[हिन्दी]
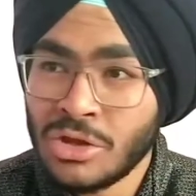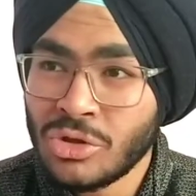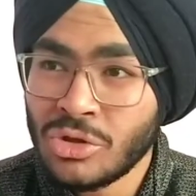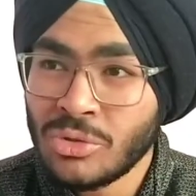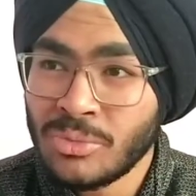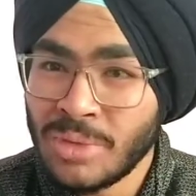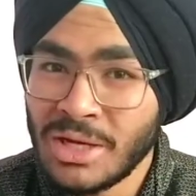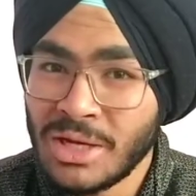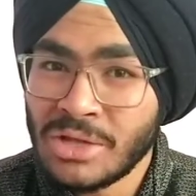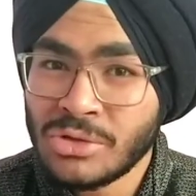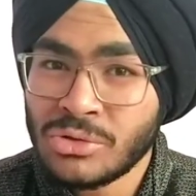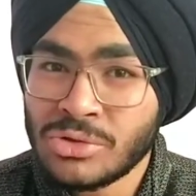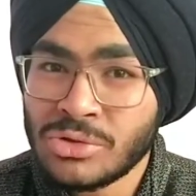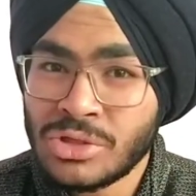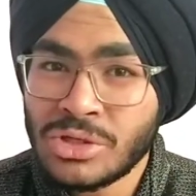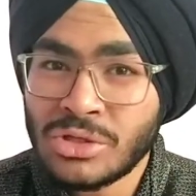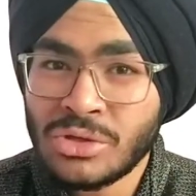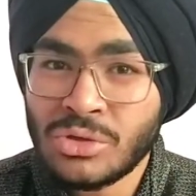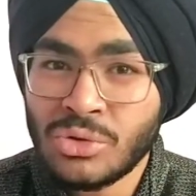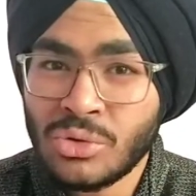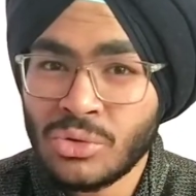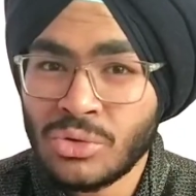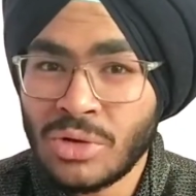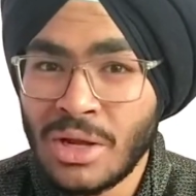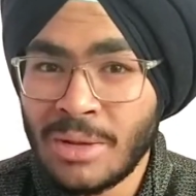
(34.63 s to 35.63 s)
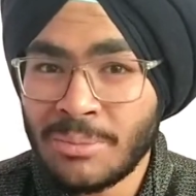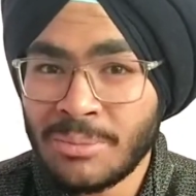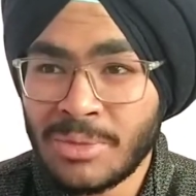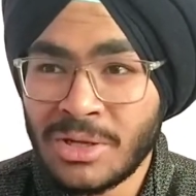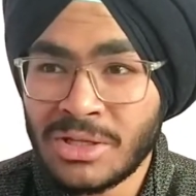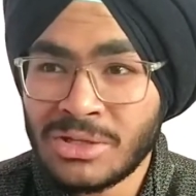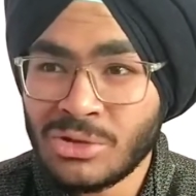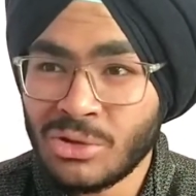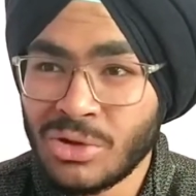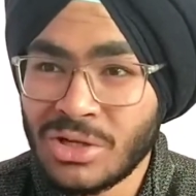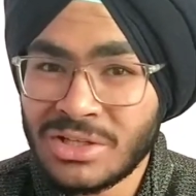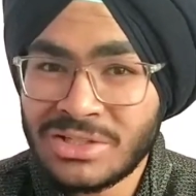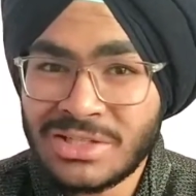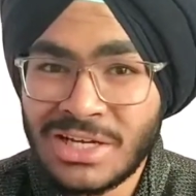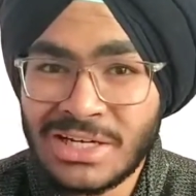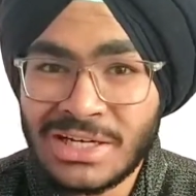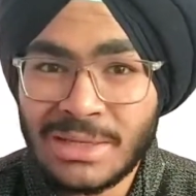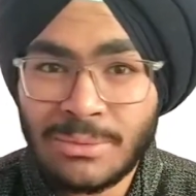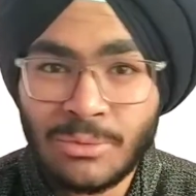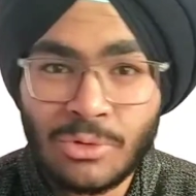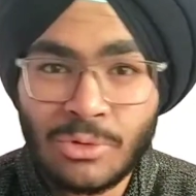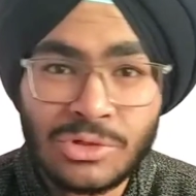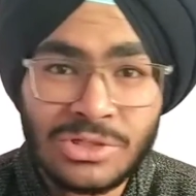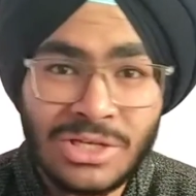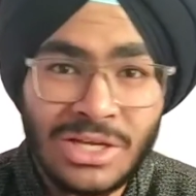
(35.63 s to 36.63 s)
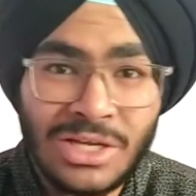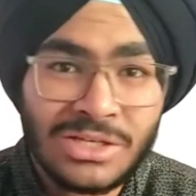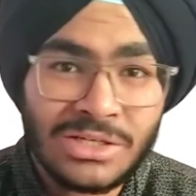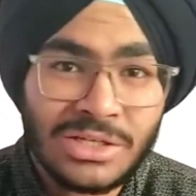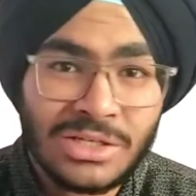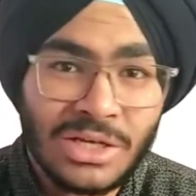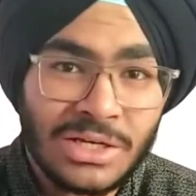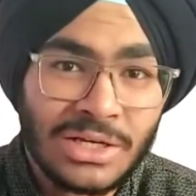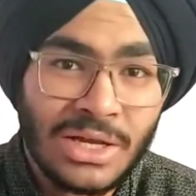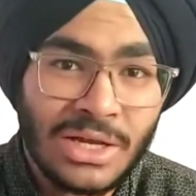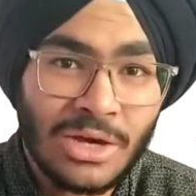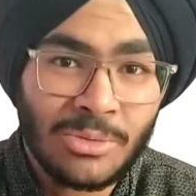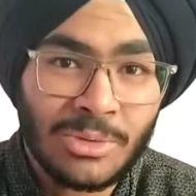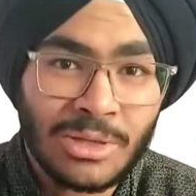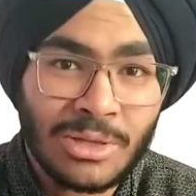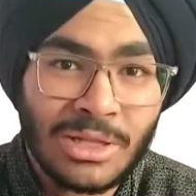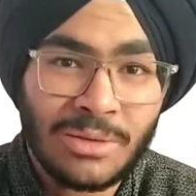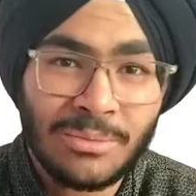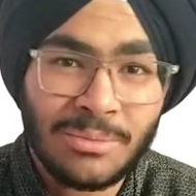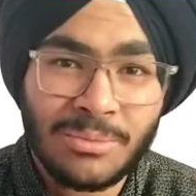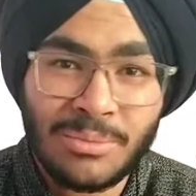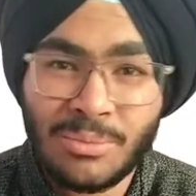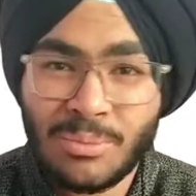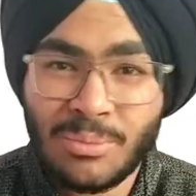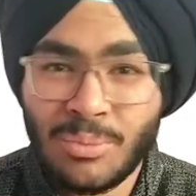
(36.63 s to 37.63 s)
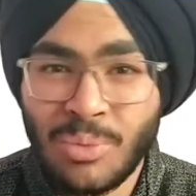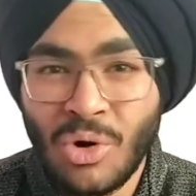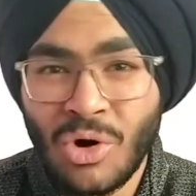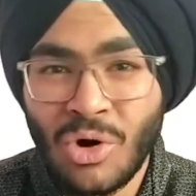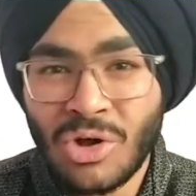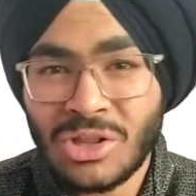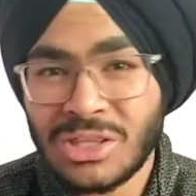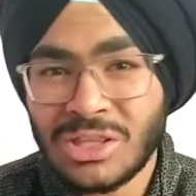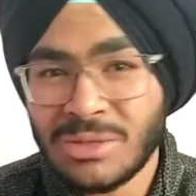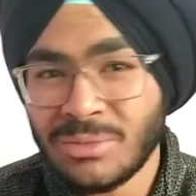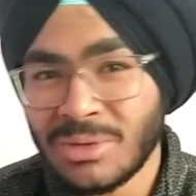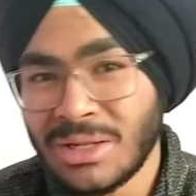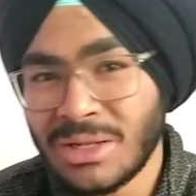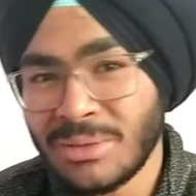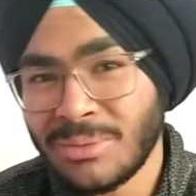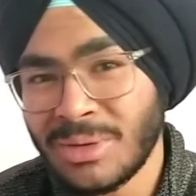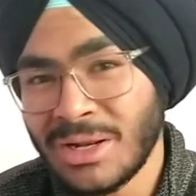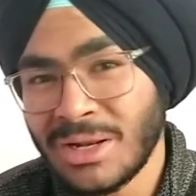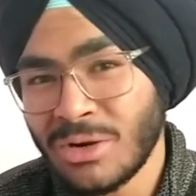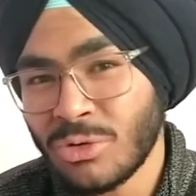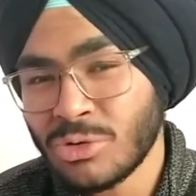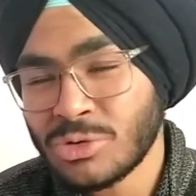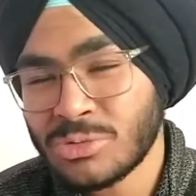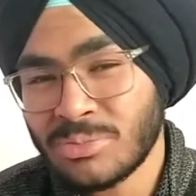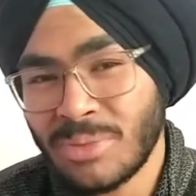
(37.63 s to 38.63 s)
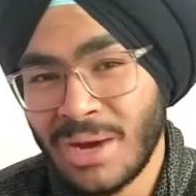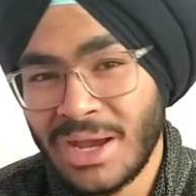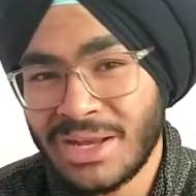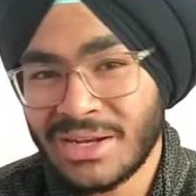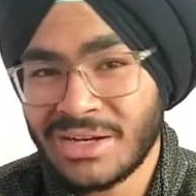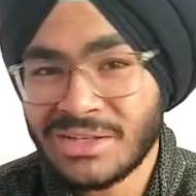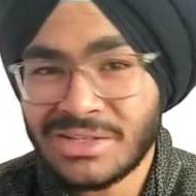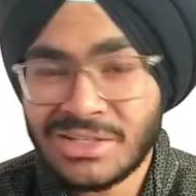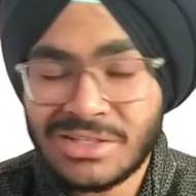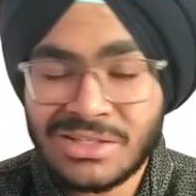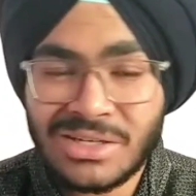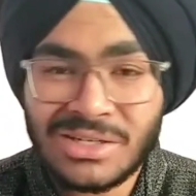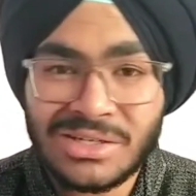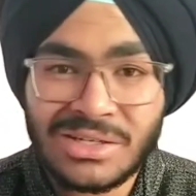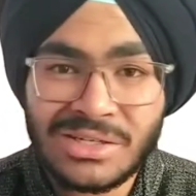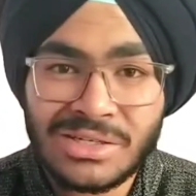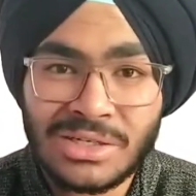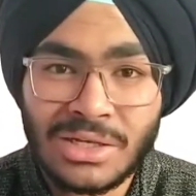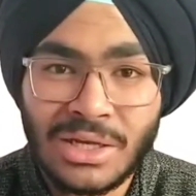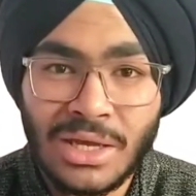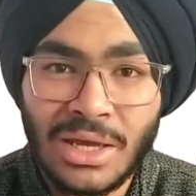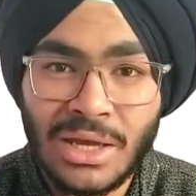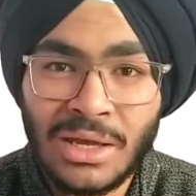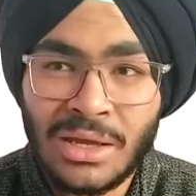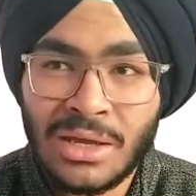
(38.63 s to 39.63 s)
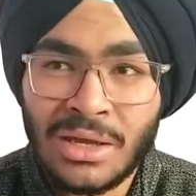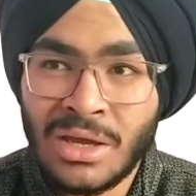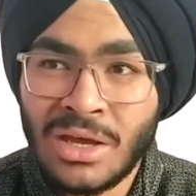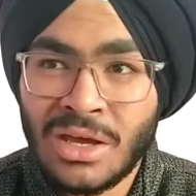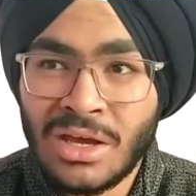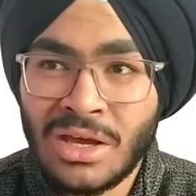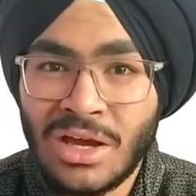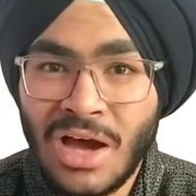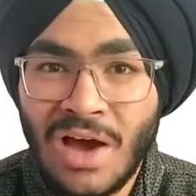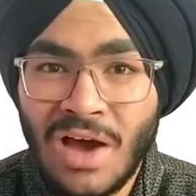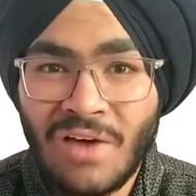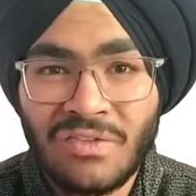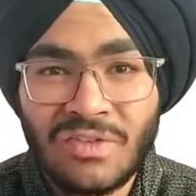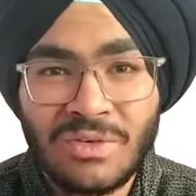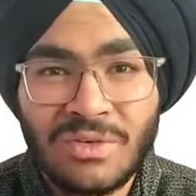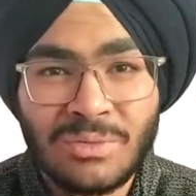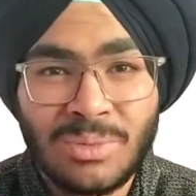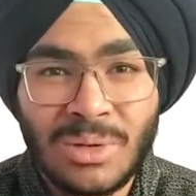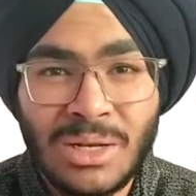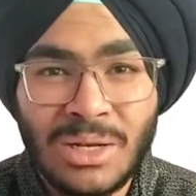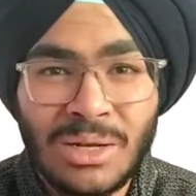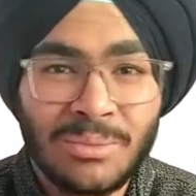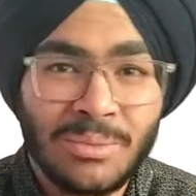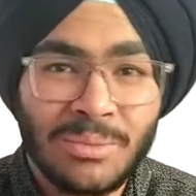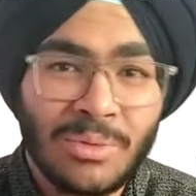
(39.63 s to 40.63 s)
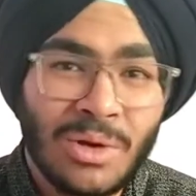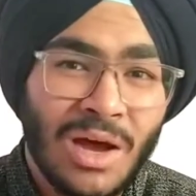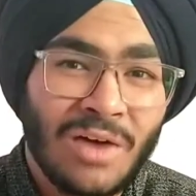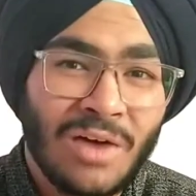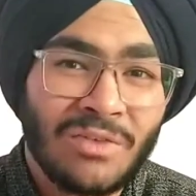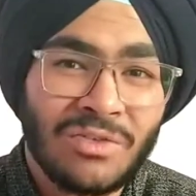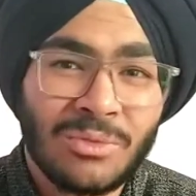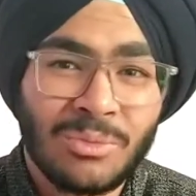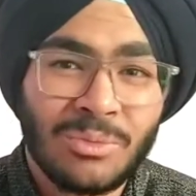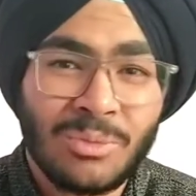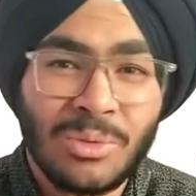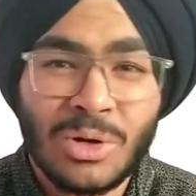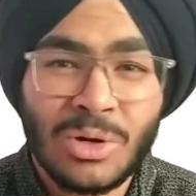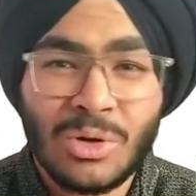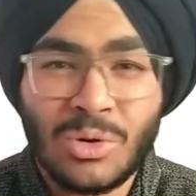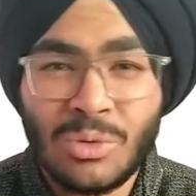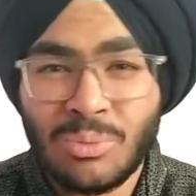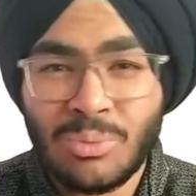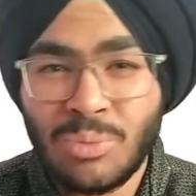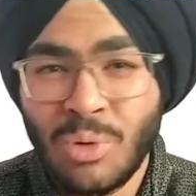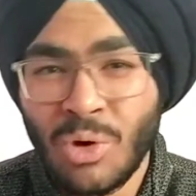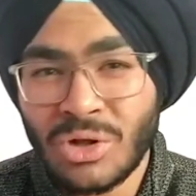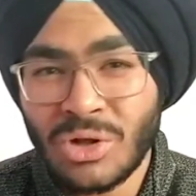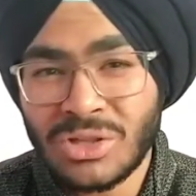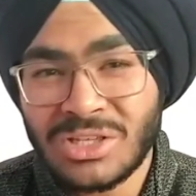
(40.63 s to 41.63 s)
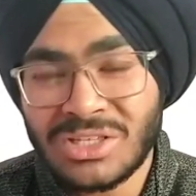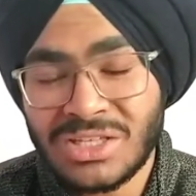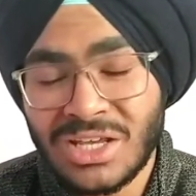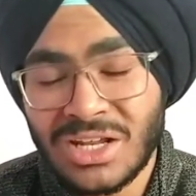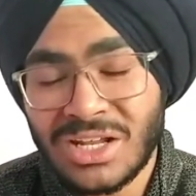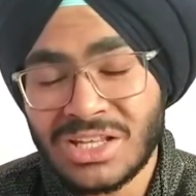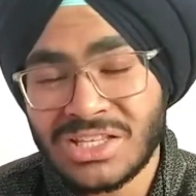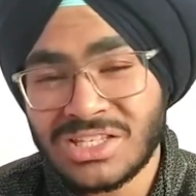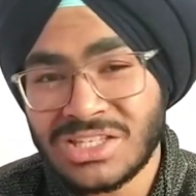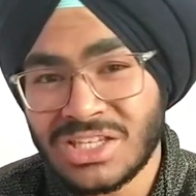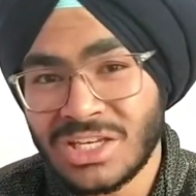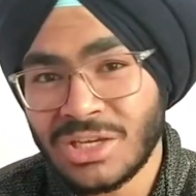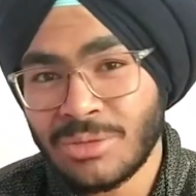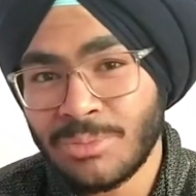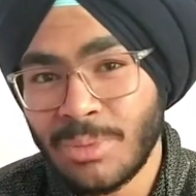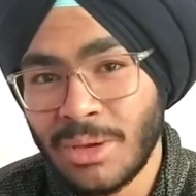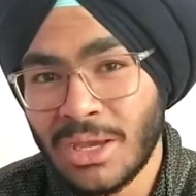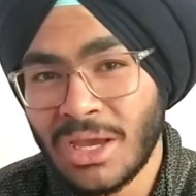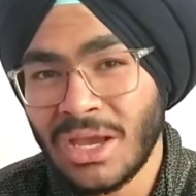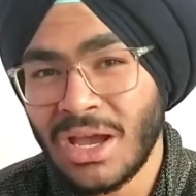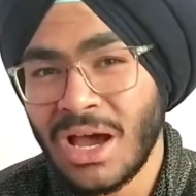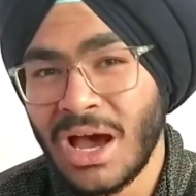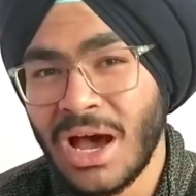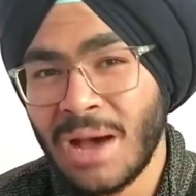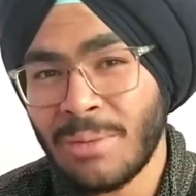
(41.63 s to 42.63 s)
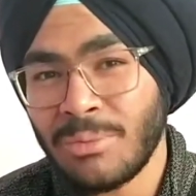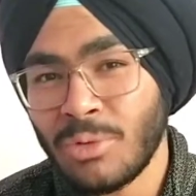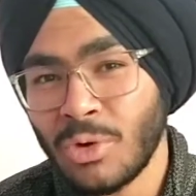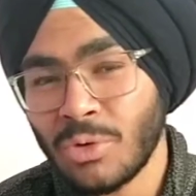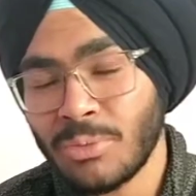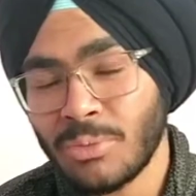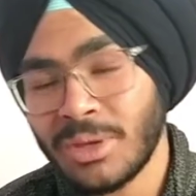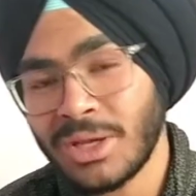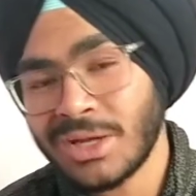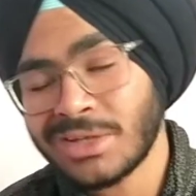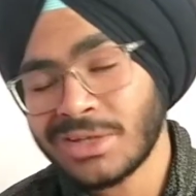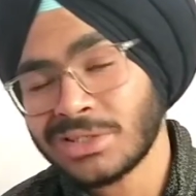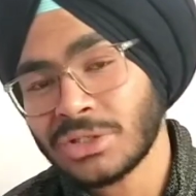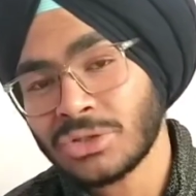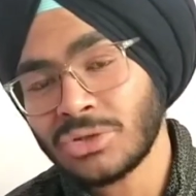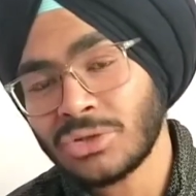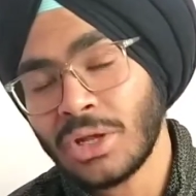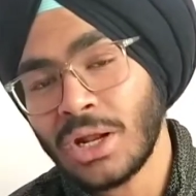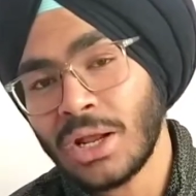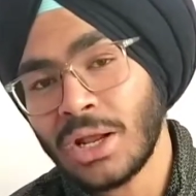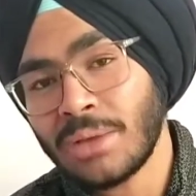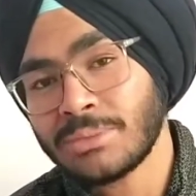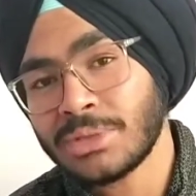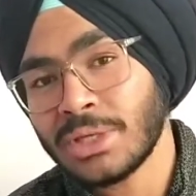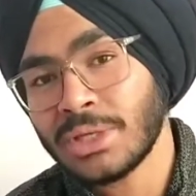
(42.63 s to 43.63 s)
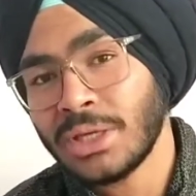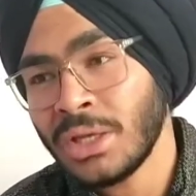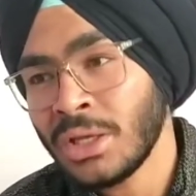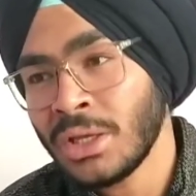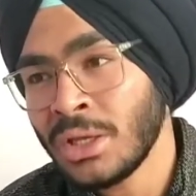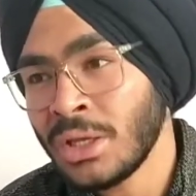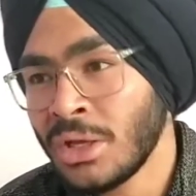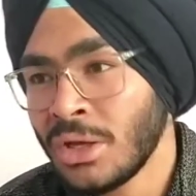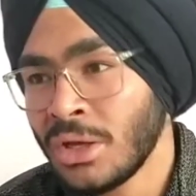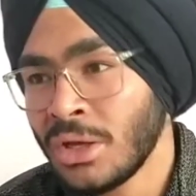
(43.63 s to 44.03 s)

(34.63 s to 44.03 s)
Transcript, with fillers: तो मैंने सोचा क्यों ना अपने थोड़ा सेटअप को चेंज किया जाए मतलब बहुत ही मतलब मैंने कुछ माइनर से चेंजेस किए हैं काफ़ी मतलब काफ़ी बिल्कुल बहुत ही ज़्यादा चीप है ये आप लोग भी कर सकते हो आराम से